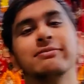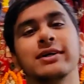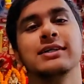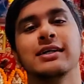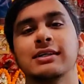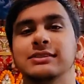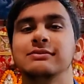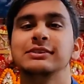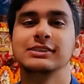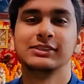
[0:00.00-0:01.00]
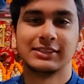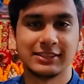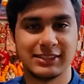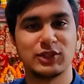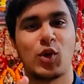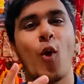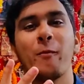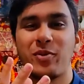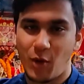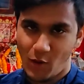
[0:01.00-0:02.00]
भाई आज हम लेने जा रहे हैं
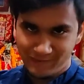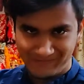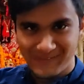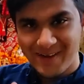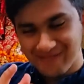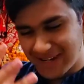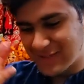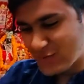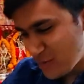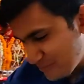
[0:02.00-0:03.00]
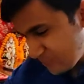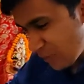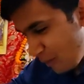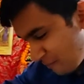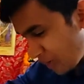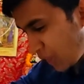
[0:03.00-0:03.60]
कोपरा भाई ग्रो गो पे